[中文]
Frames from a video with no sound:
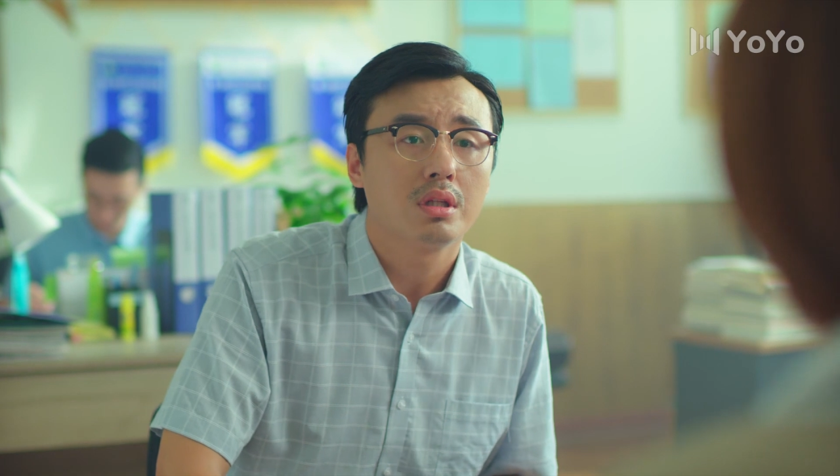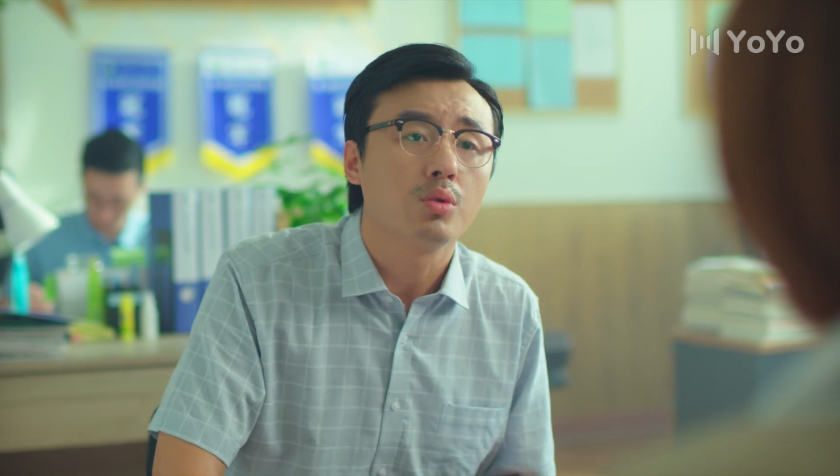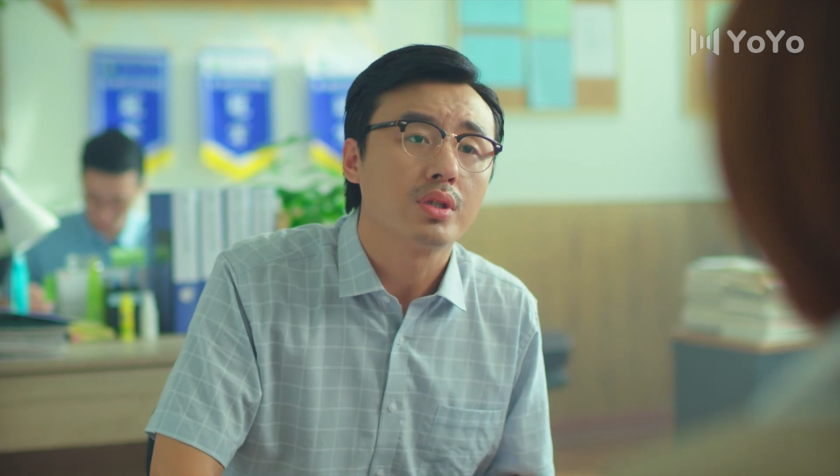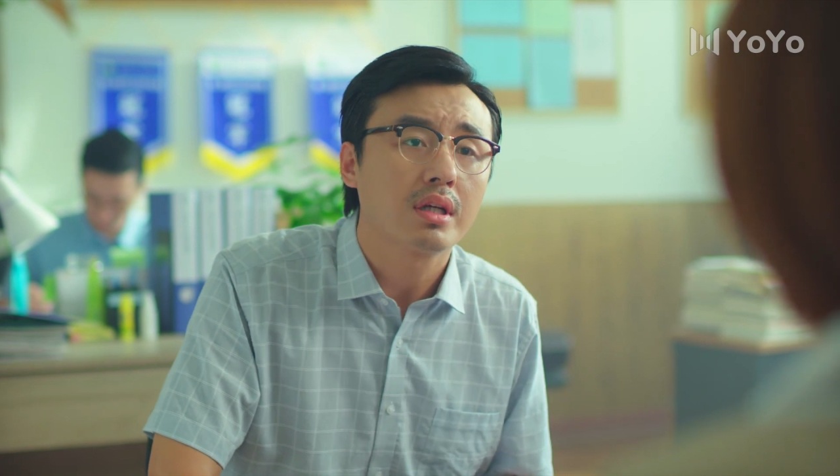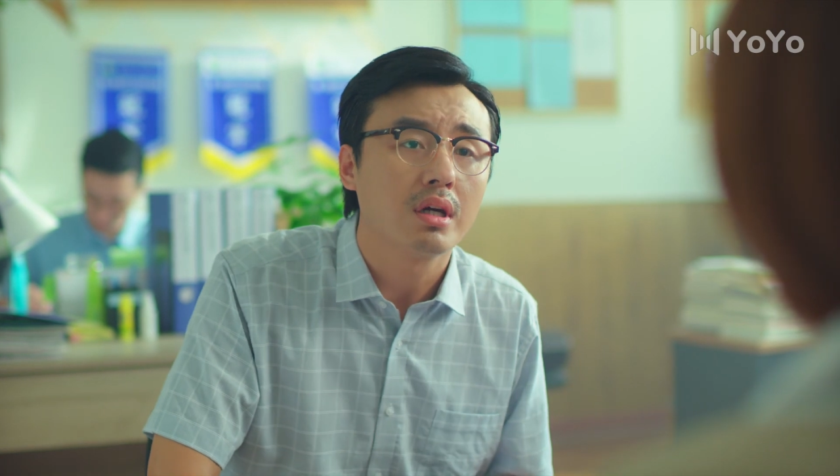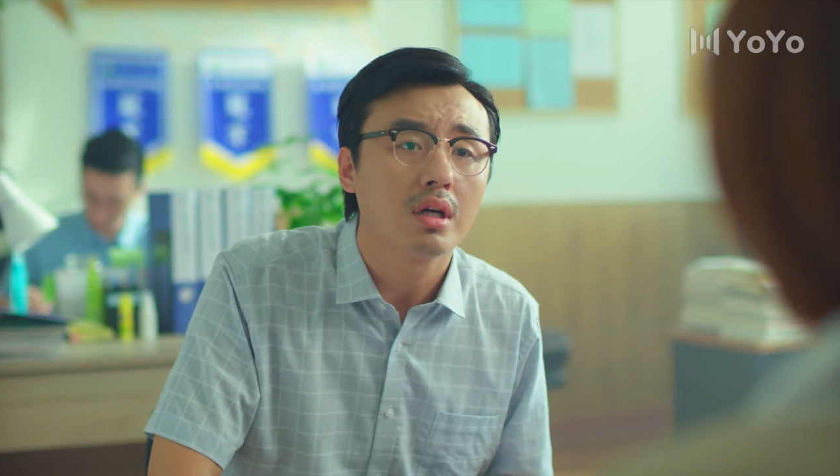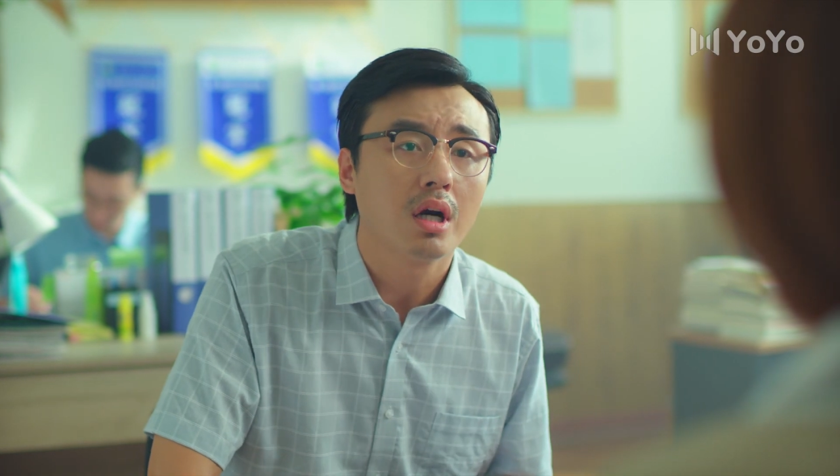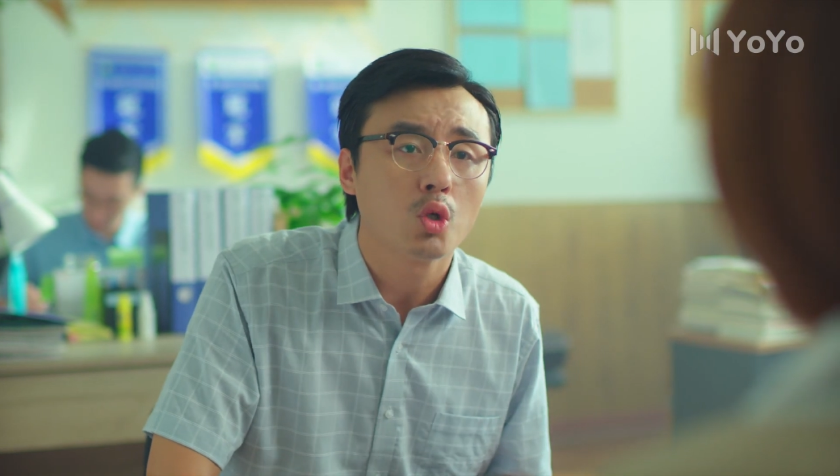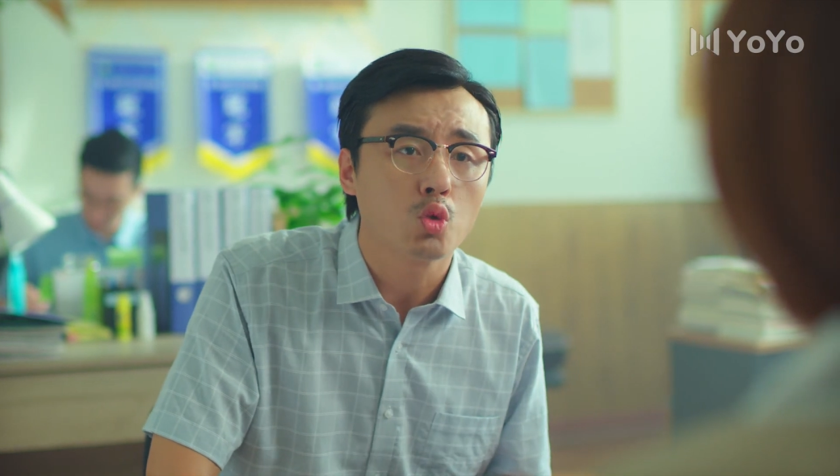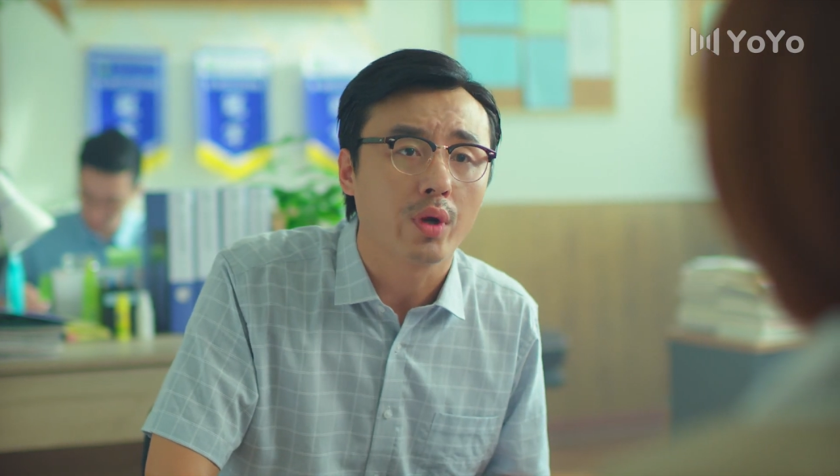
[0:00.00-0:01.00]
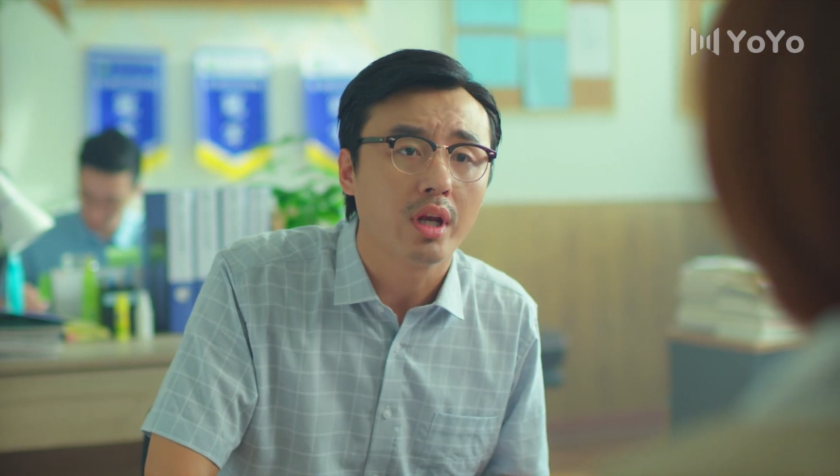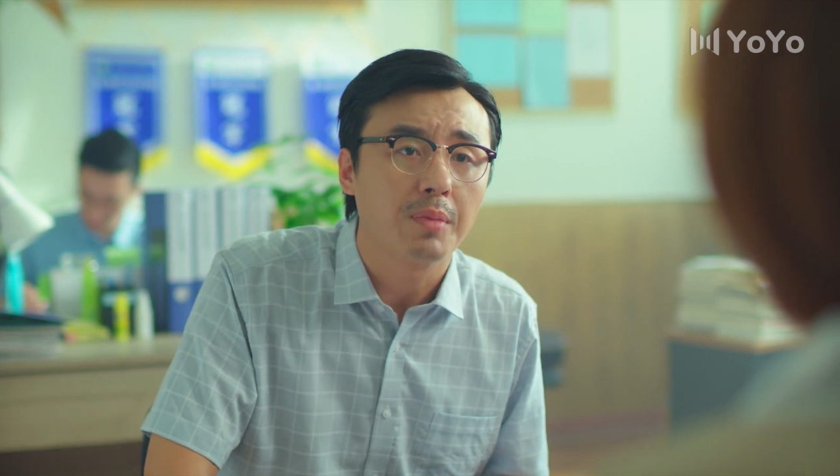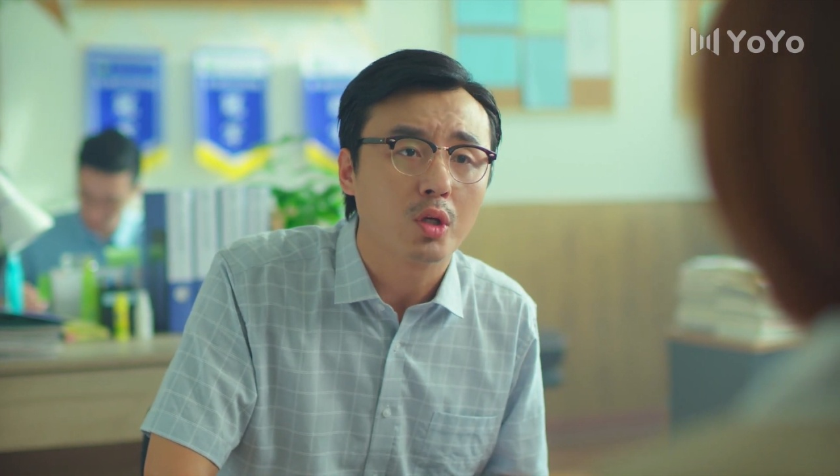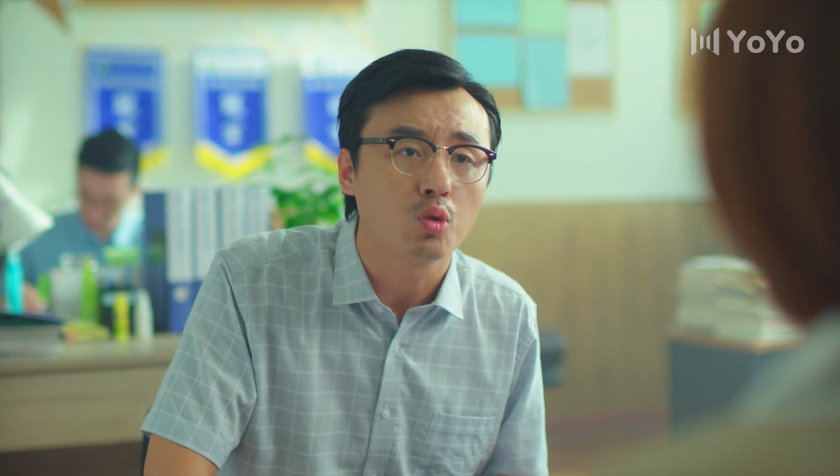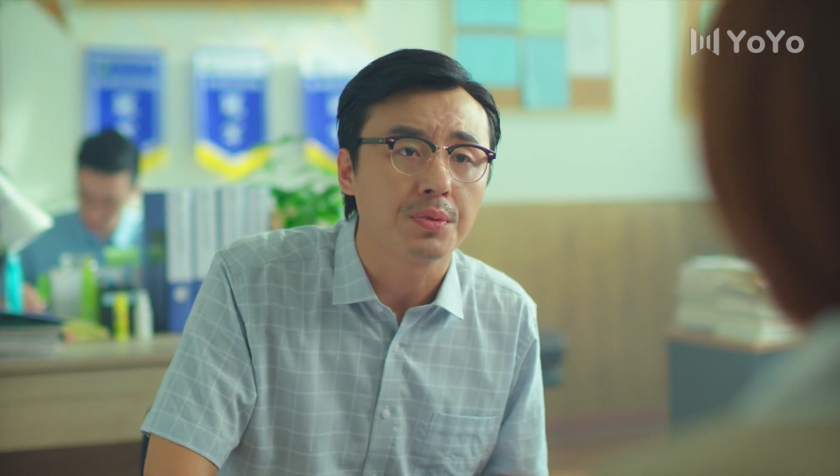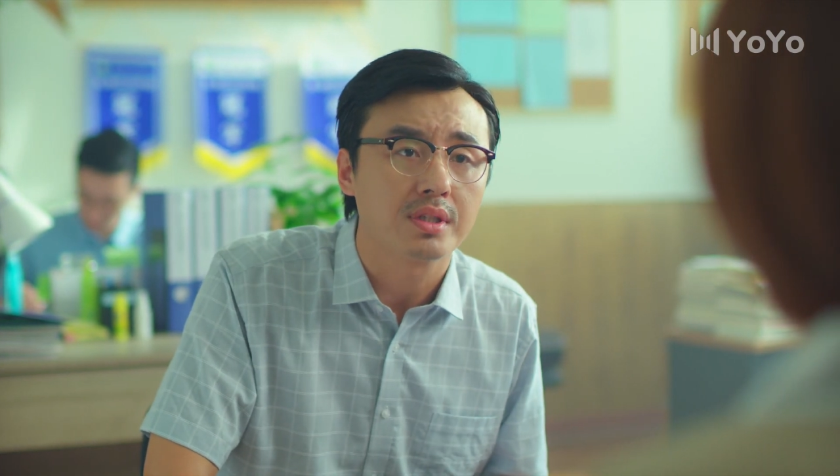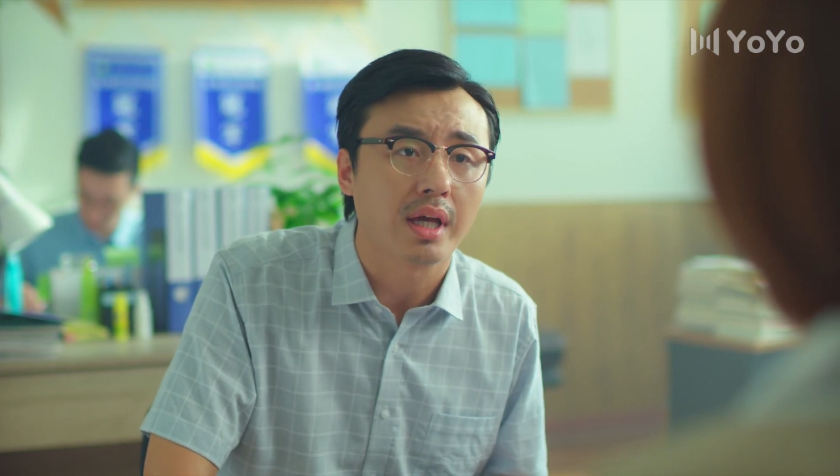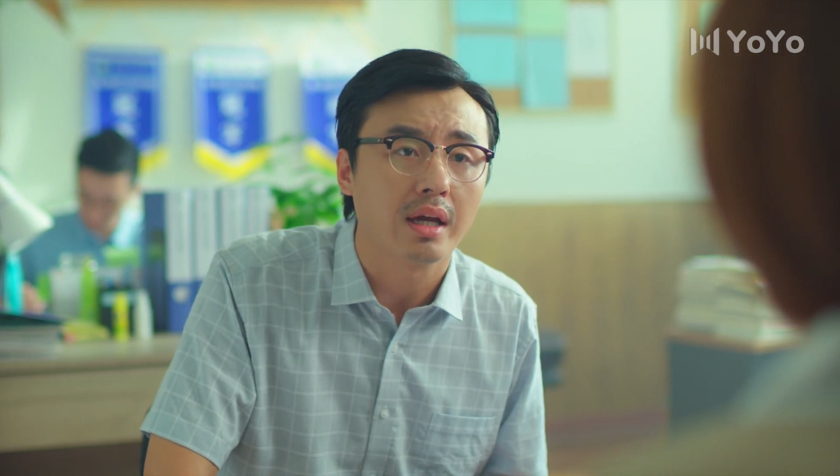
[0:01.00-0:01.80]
邓宇才刚刚入围了美术比